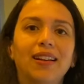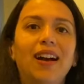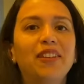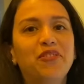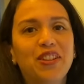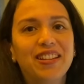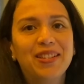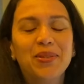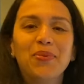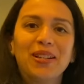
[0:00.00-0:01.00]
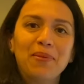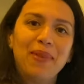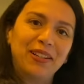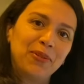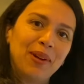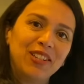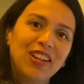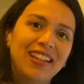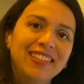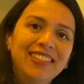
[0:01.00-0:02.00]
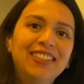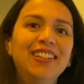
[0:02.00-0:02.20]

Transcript: हाय फ्रेंड्स वेलकम बैक टू माय चैनल